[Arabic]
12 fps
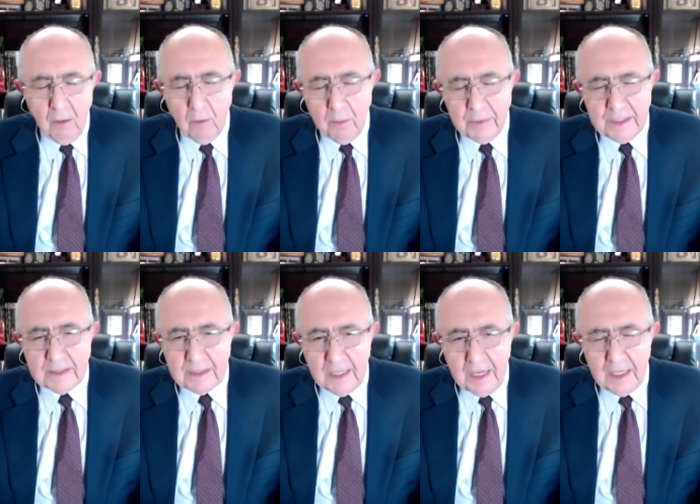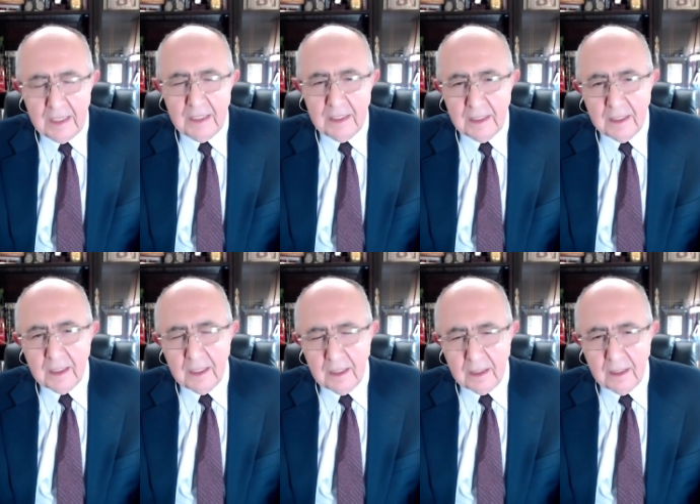وبالتالي
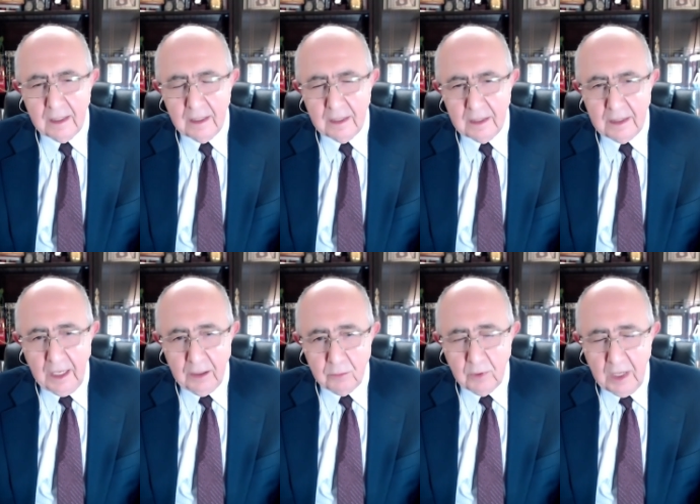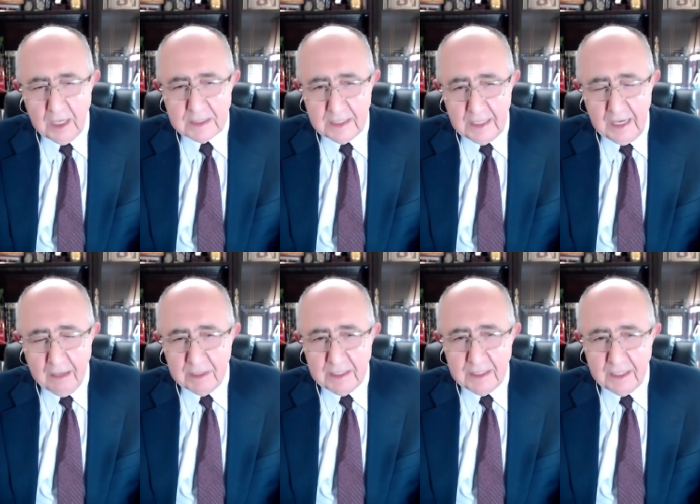آه، آه، نحن هذه
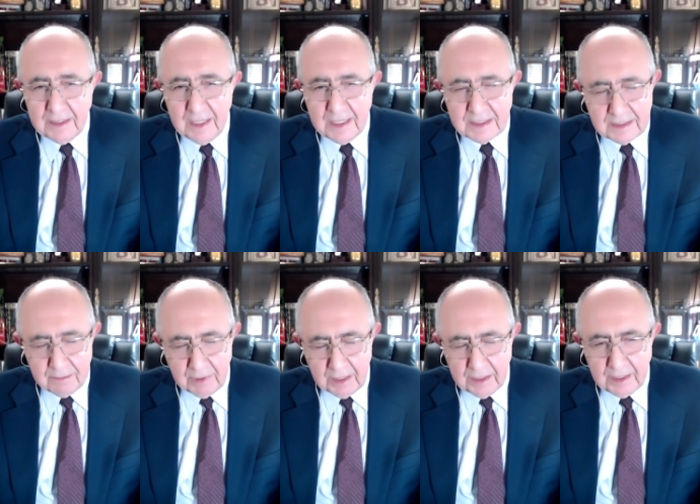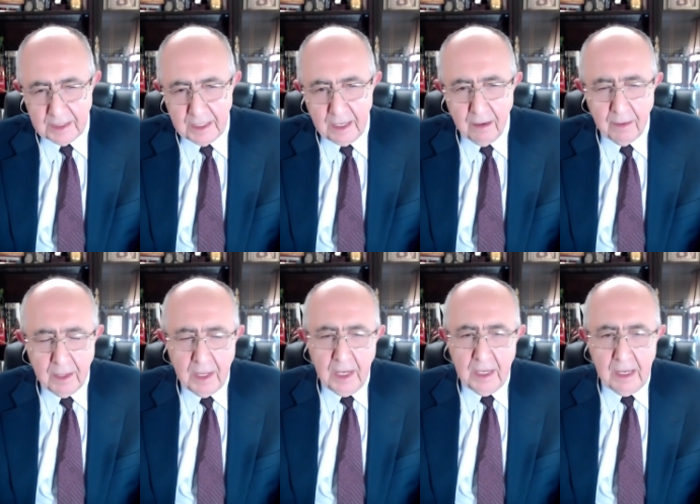العملية هي استمرارية
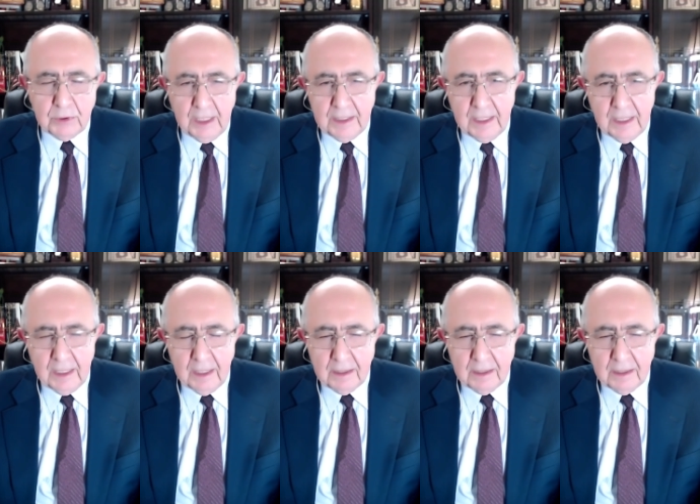لابد ان